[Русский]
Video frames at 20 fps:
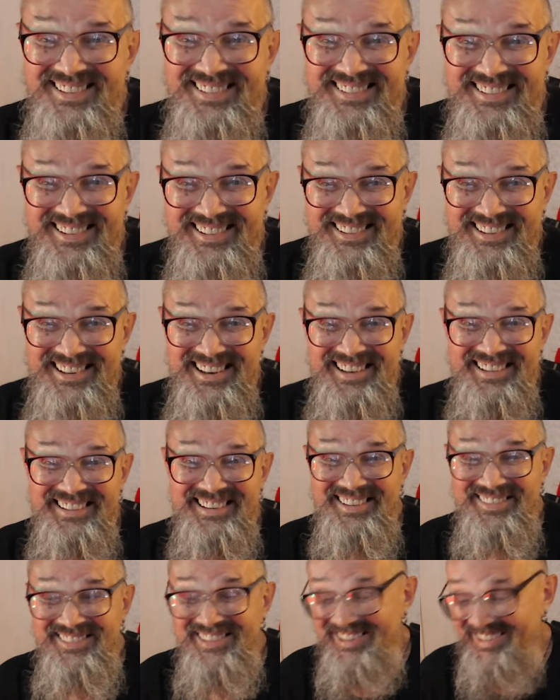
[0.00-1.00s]

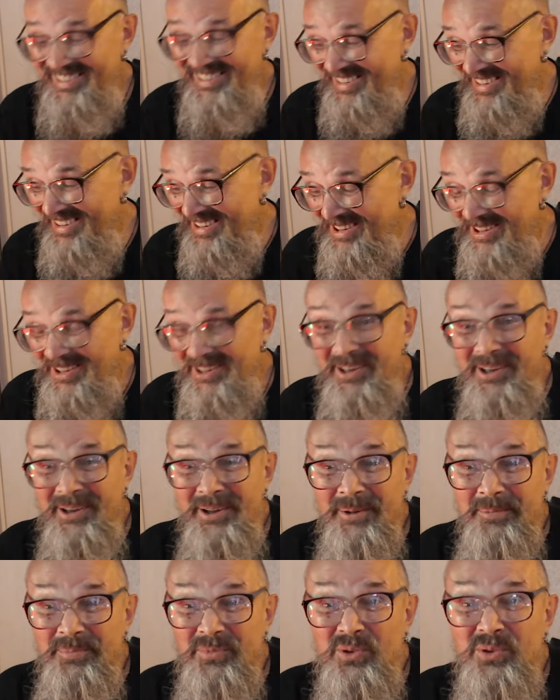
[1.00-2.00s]
наверное.
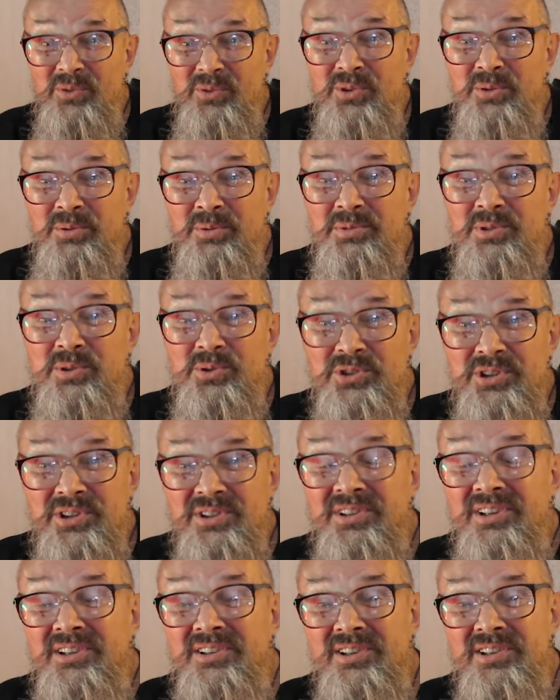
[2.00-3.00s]
Ну, в любом случае,
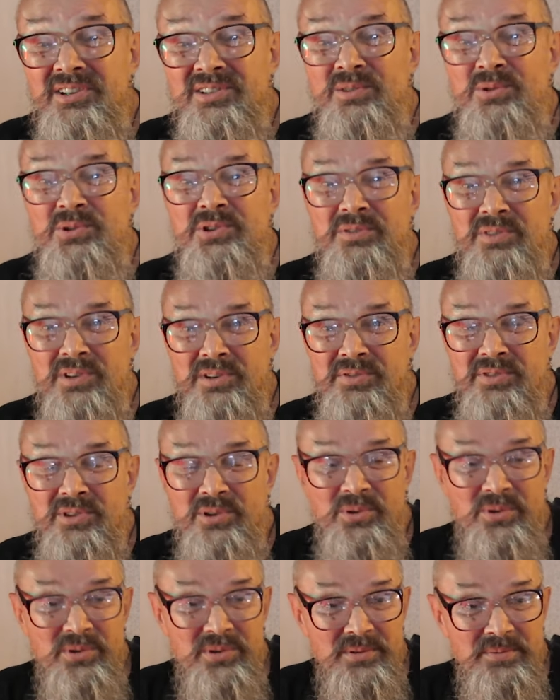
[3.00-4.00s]
это одна из ключевых
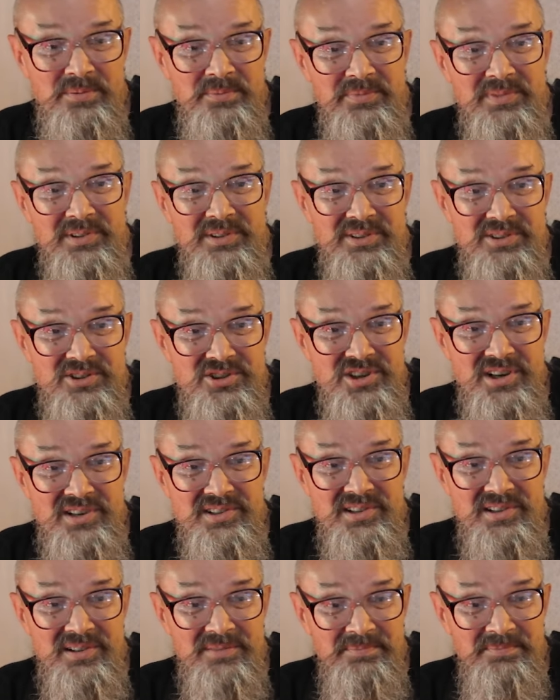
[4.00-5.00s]
фигур э,
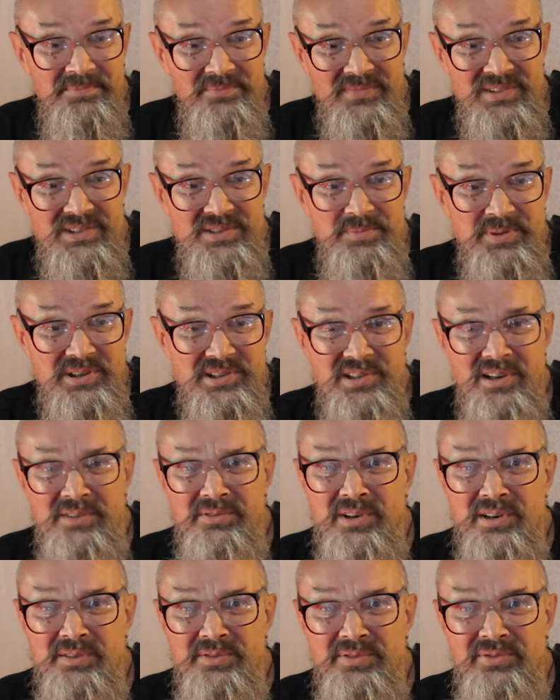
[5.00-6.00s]
джаза с
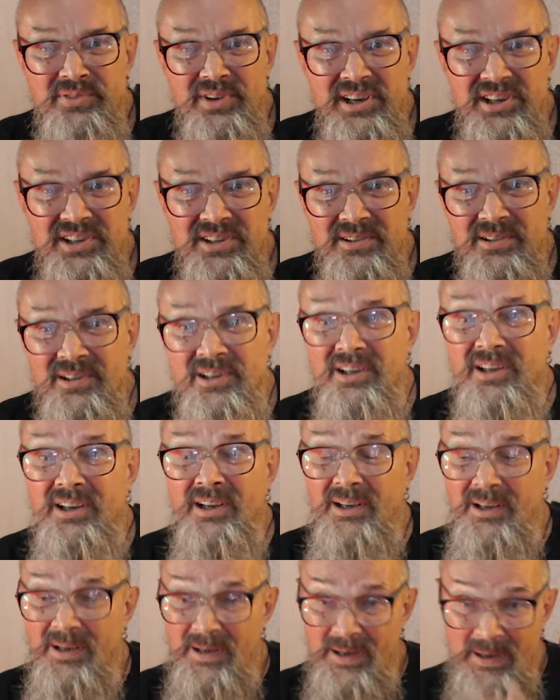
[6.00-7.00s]
приставкой «фри».
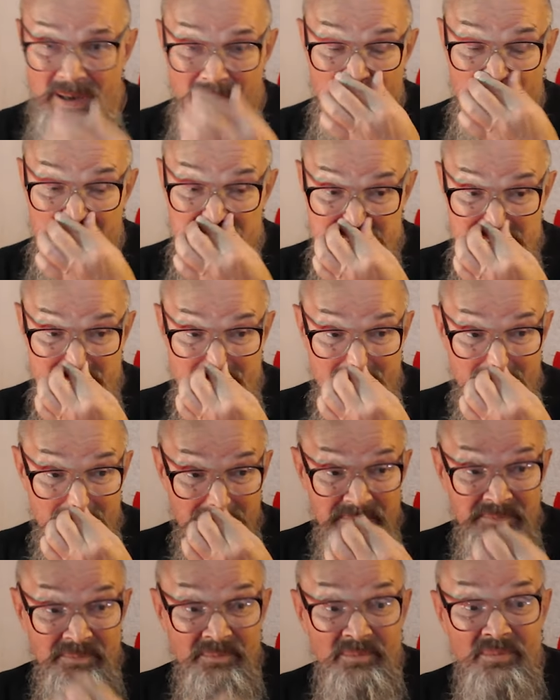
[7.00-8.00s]
Хотя
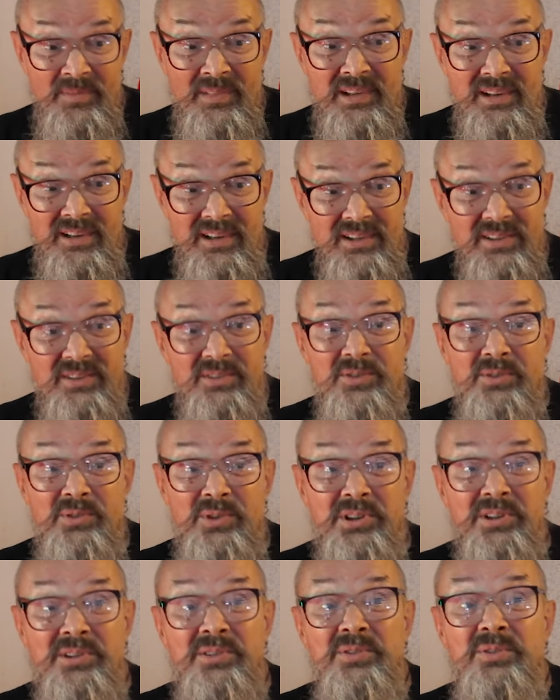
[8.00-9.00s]

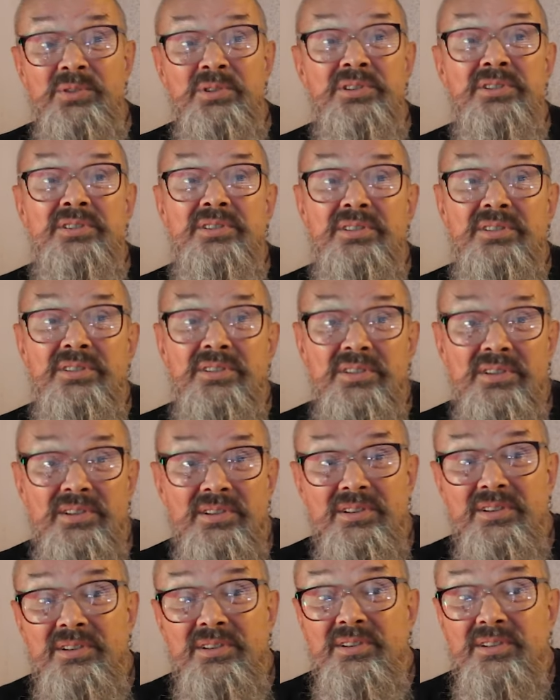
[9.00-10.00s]
вот это вот
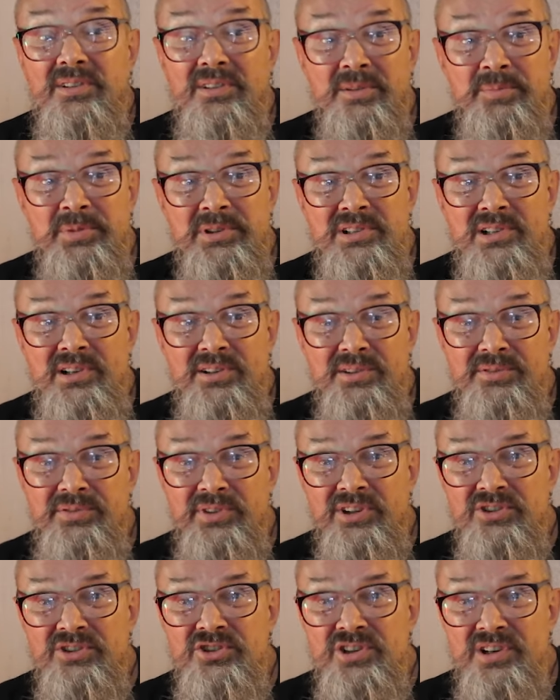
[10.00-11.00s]
э, определение
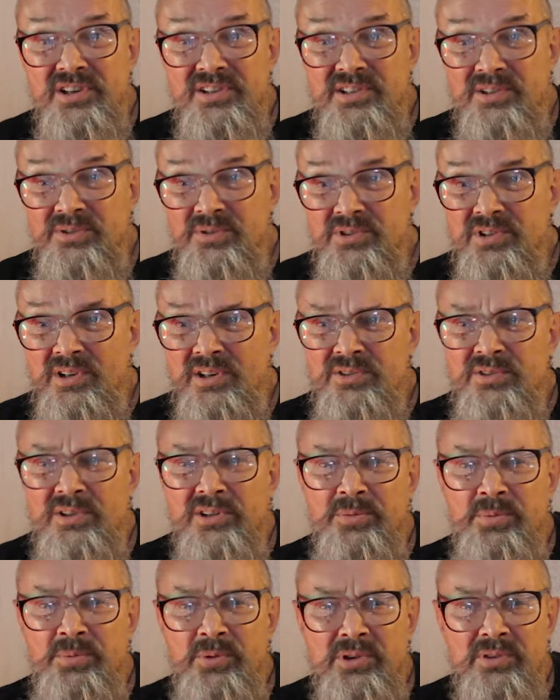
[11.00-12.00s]
«фри джаз», оно сразу
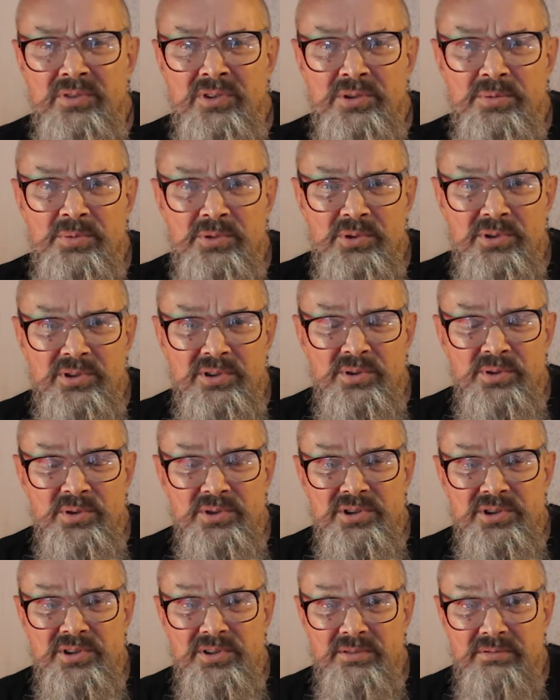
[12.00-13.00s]
отпугивает многих
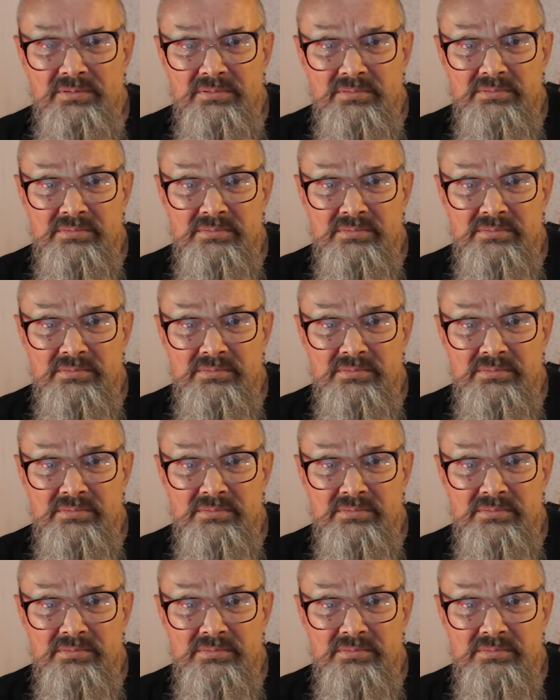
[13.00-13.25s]
очень.